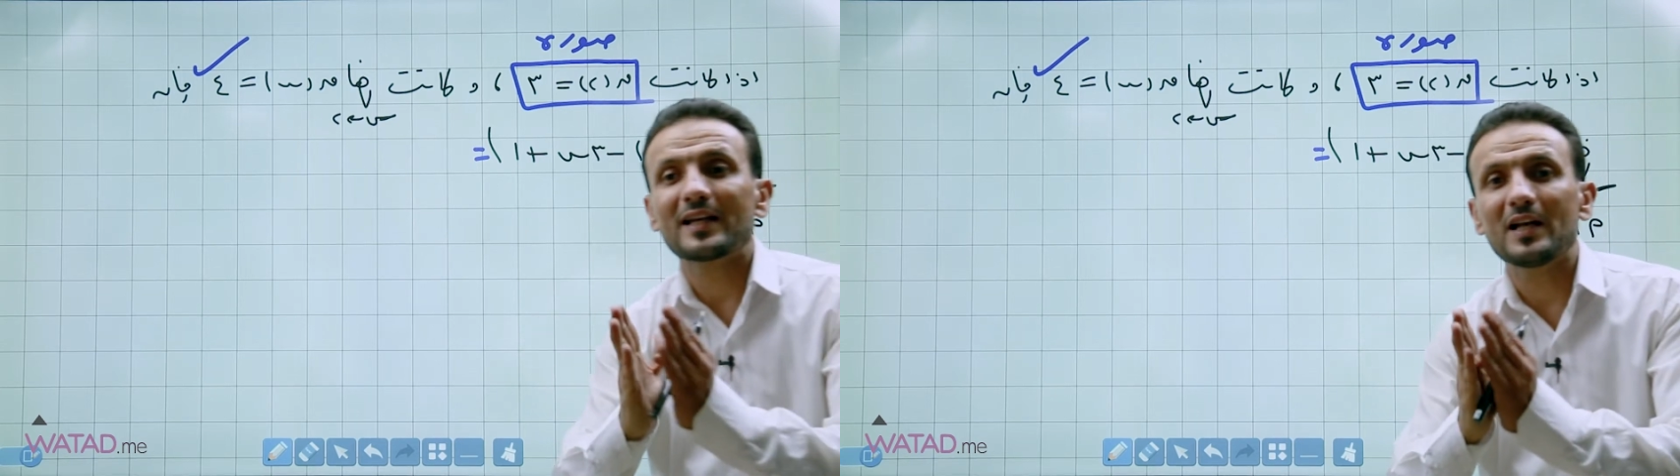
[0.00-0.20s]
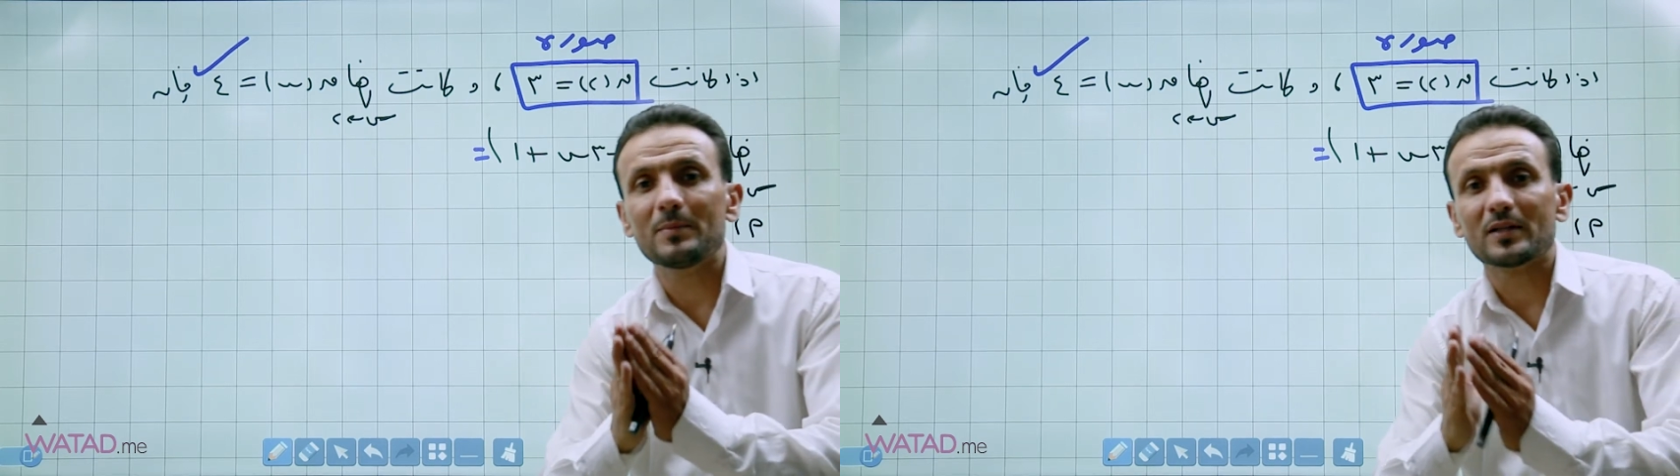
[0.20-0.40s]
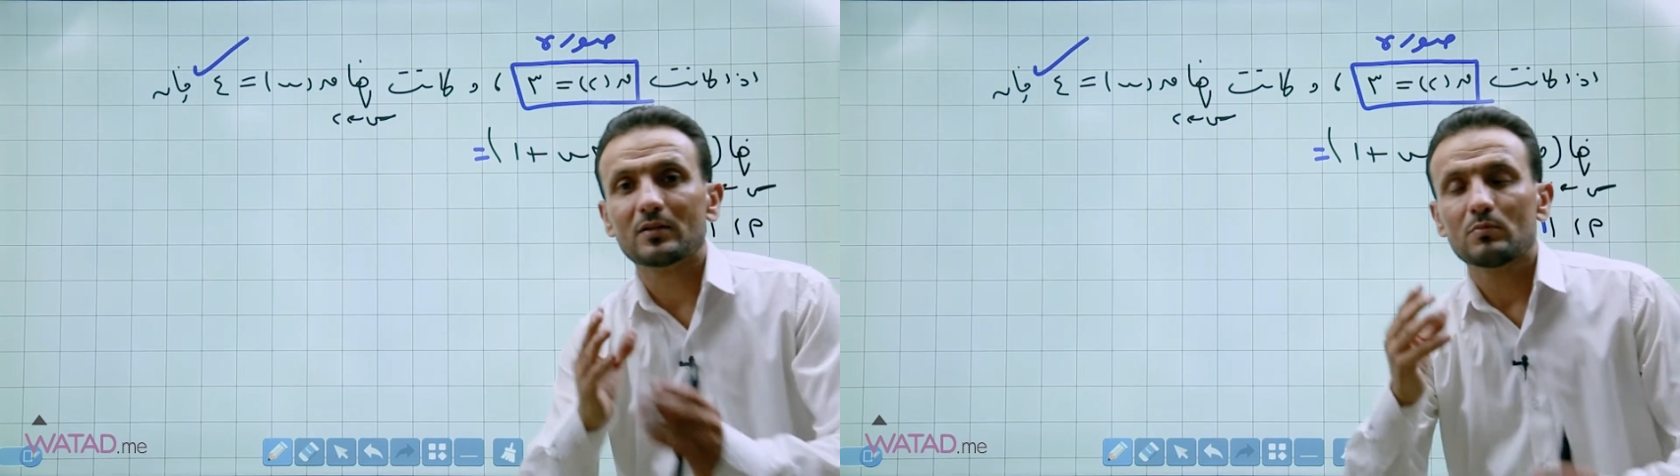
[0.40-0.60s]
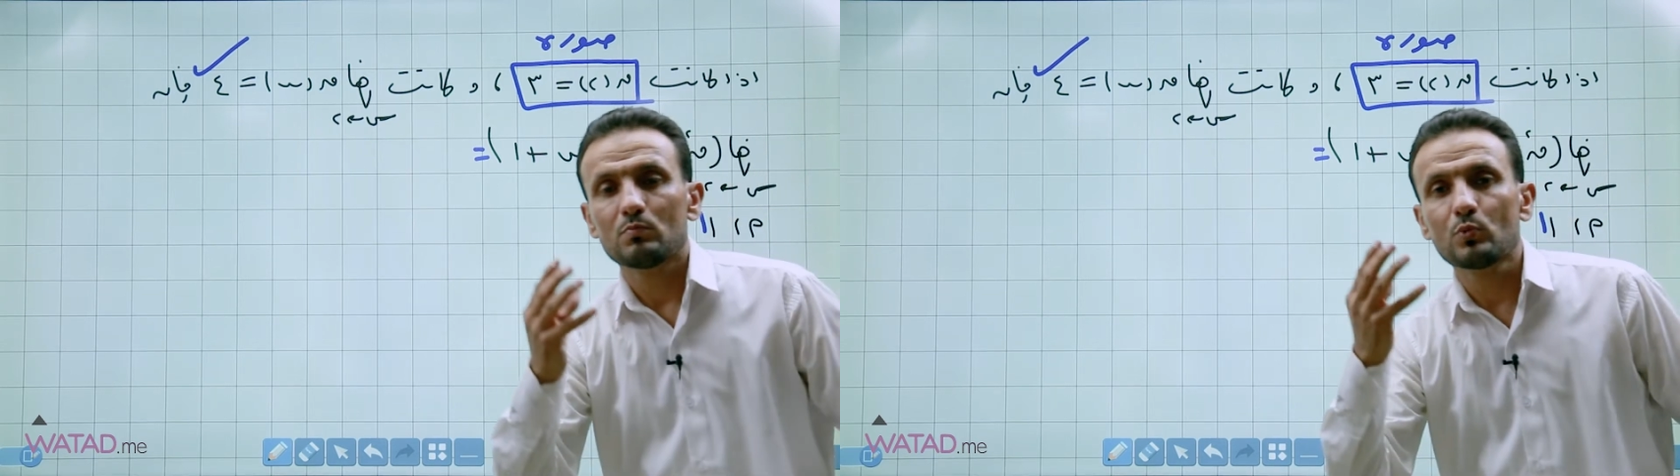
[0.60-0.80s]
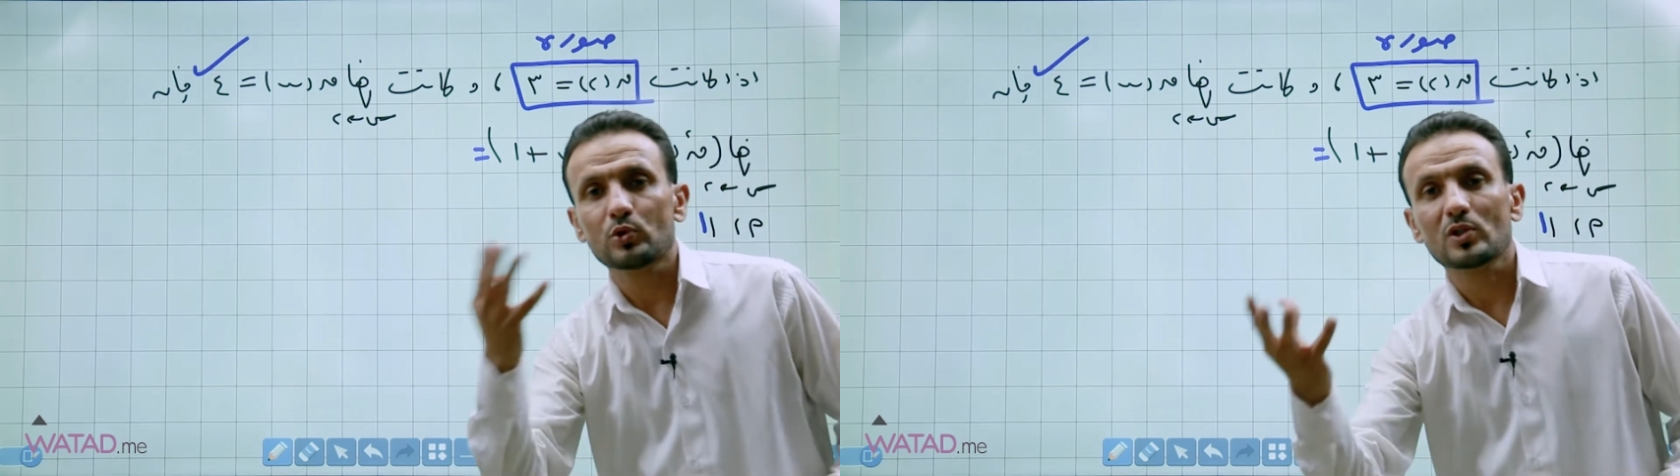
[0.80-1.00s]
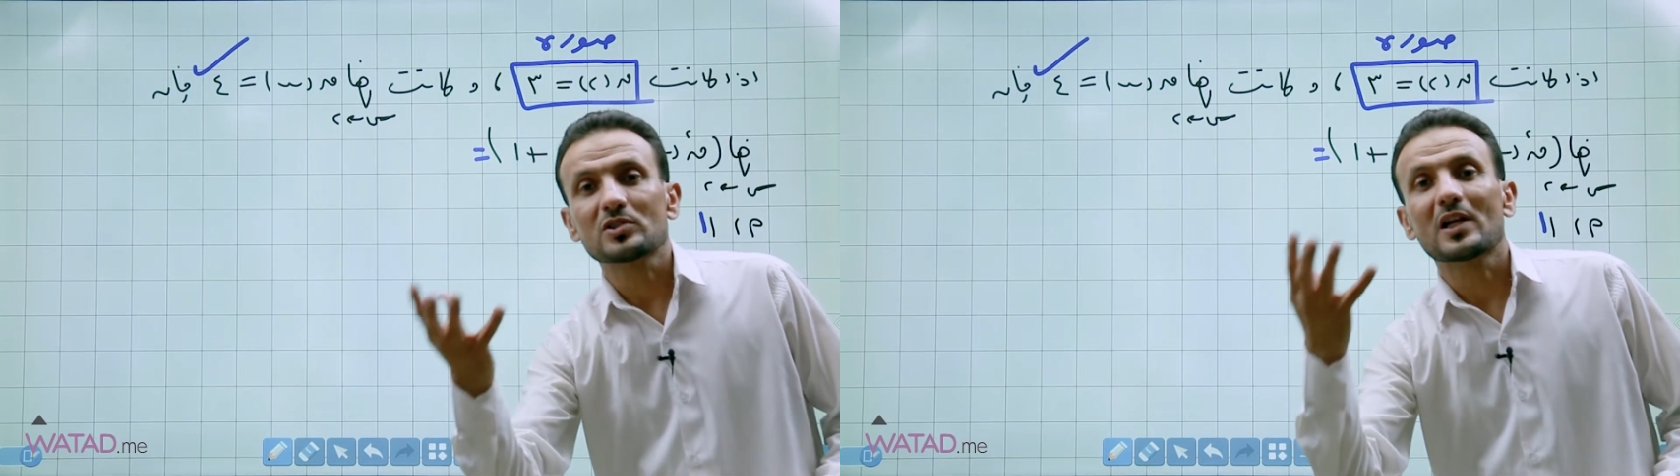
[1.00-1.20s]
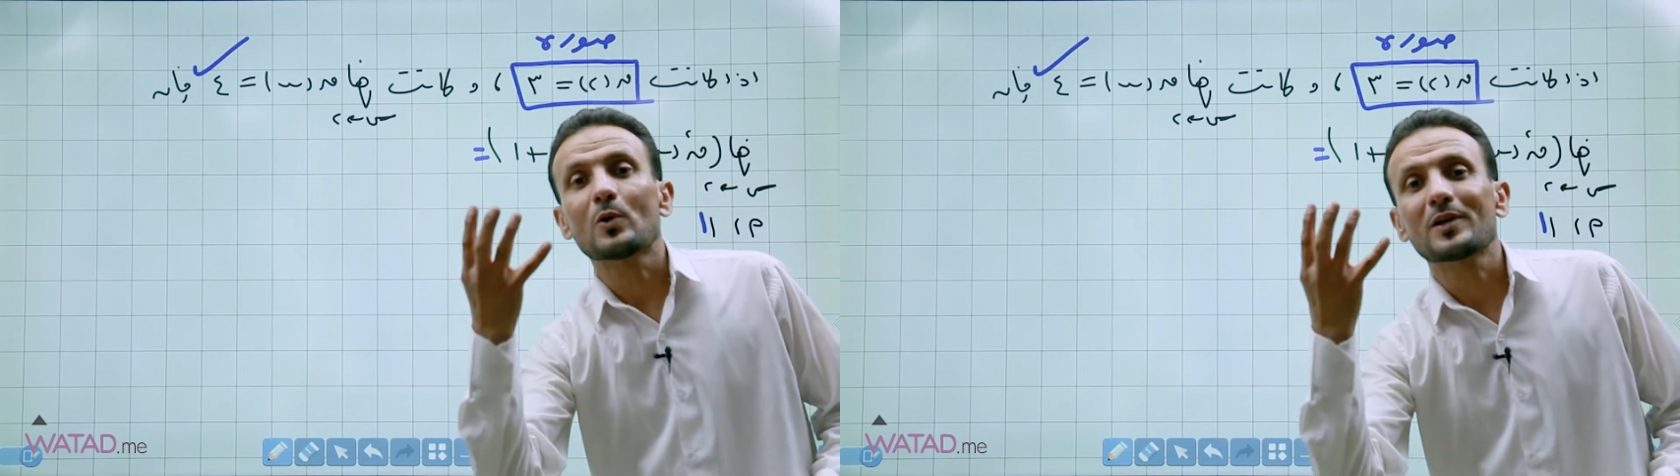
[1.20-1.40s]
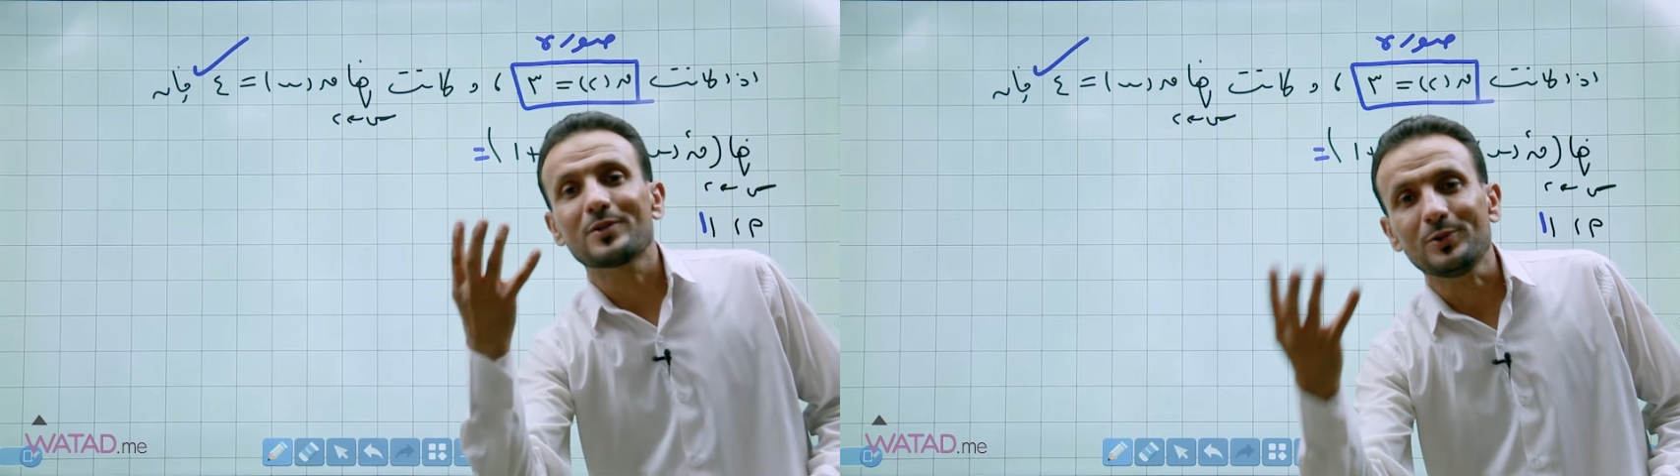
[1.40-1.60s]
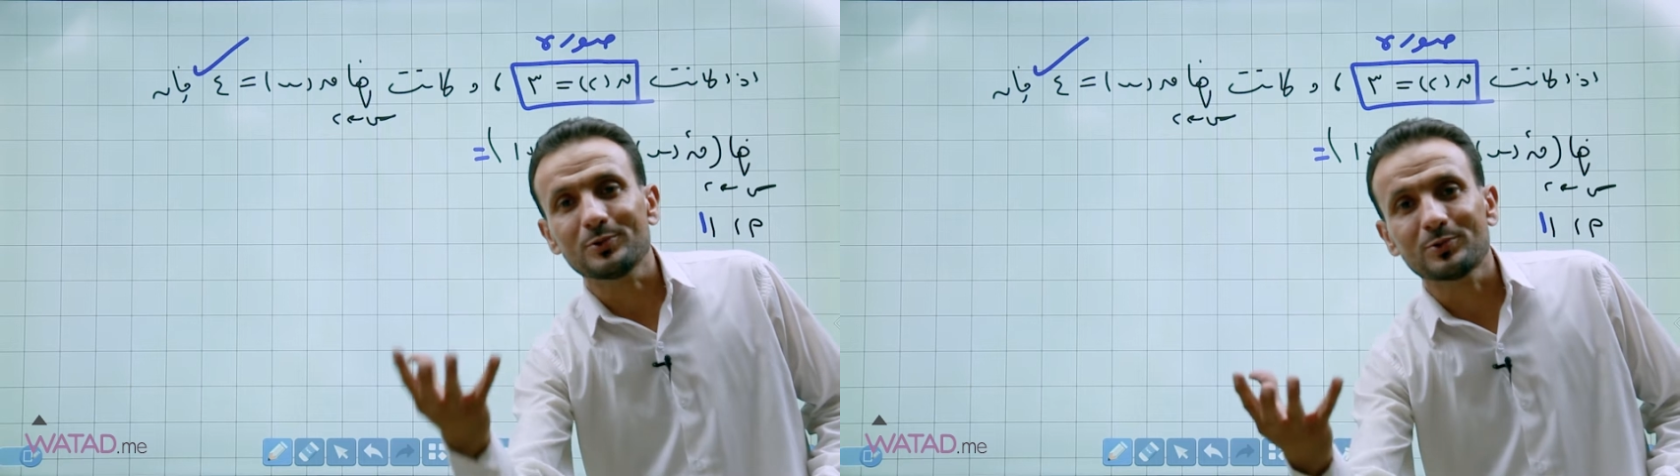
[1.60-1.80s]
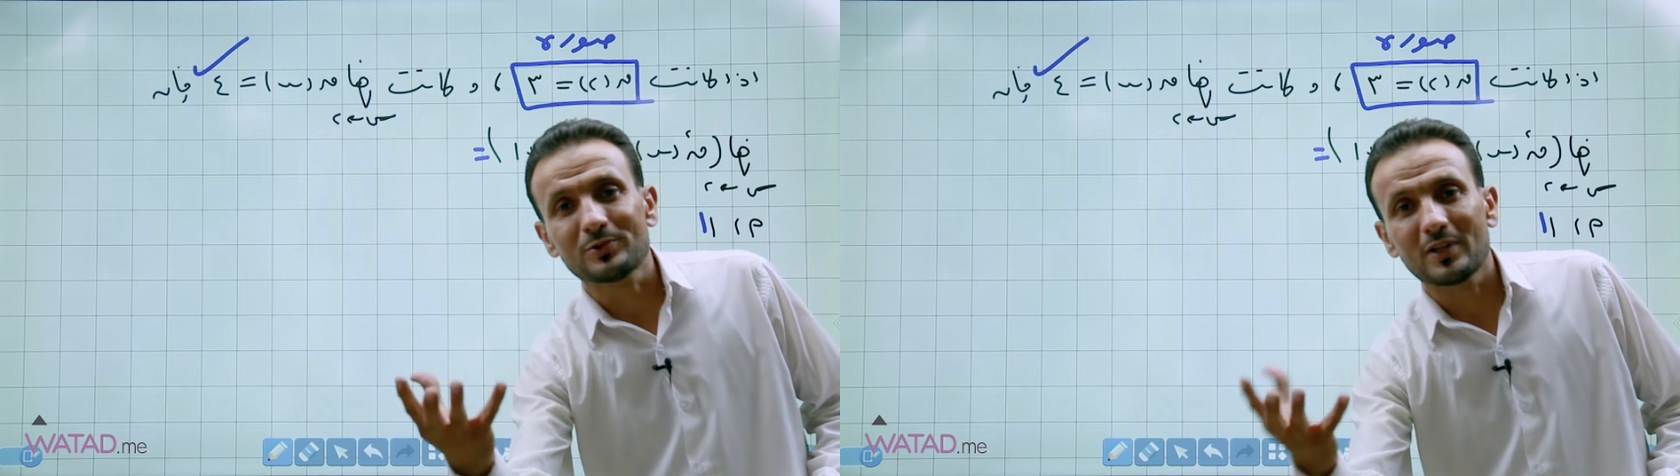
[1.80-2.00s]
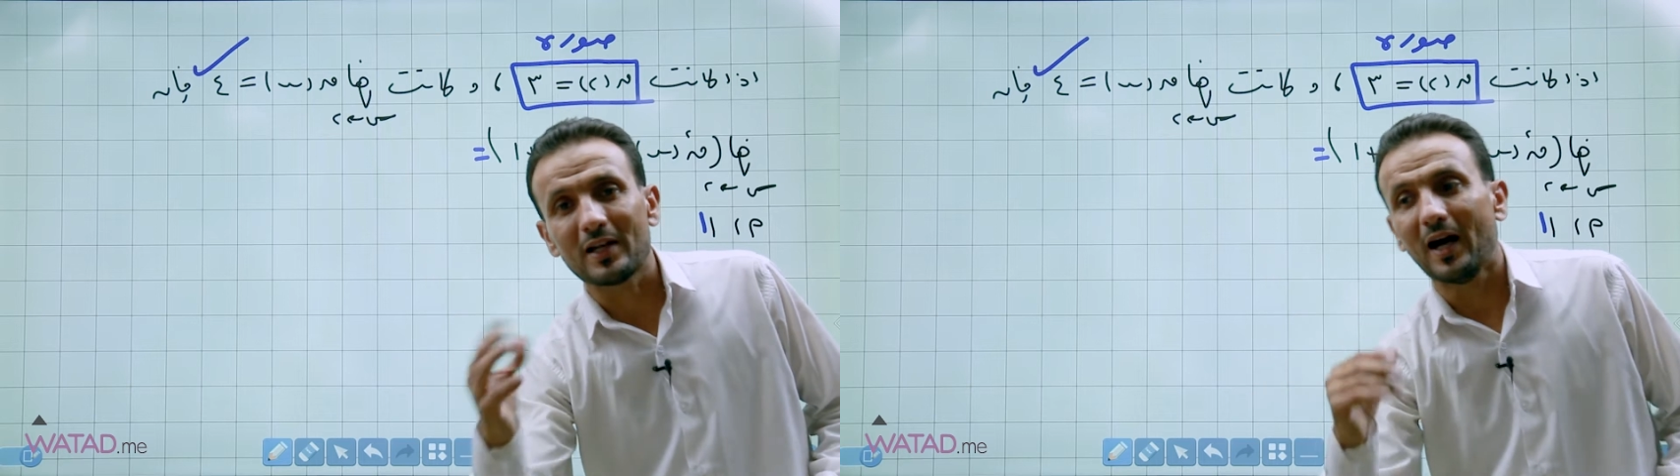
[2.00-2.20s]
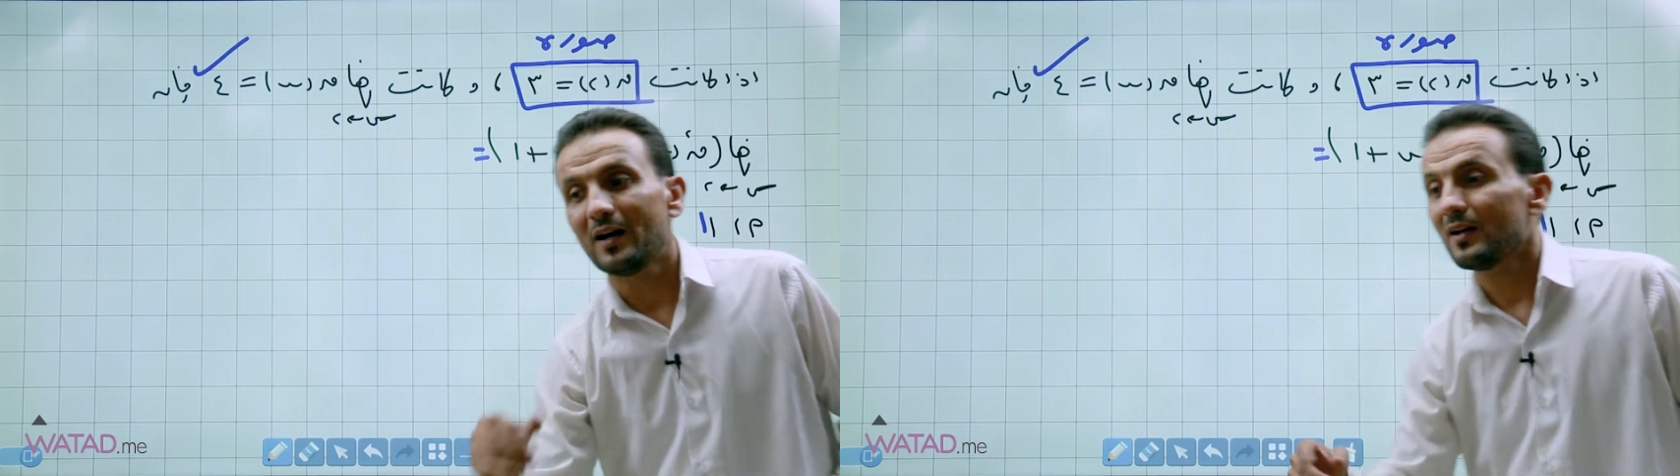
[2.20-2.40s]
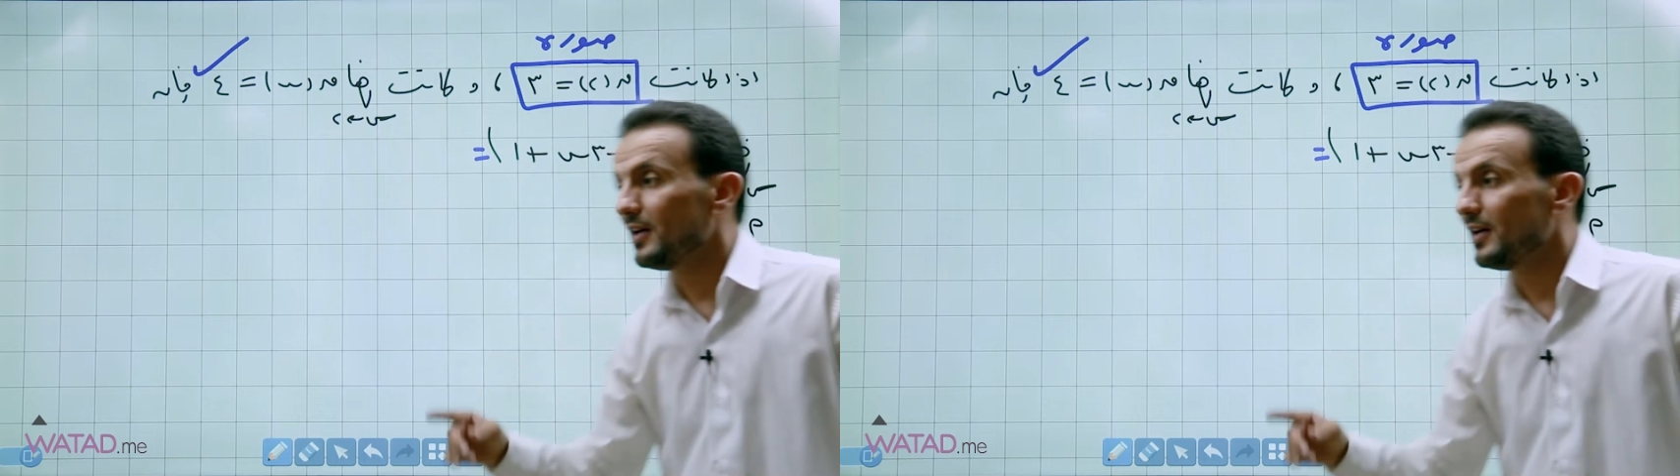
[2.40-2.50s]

كلمه متصل او كثير حدود لا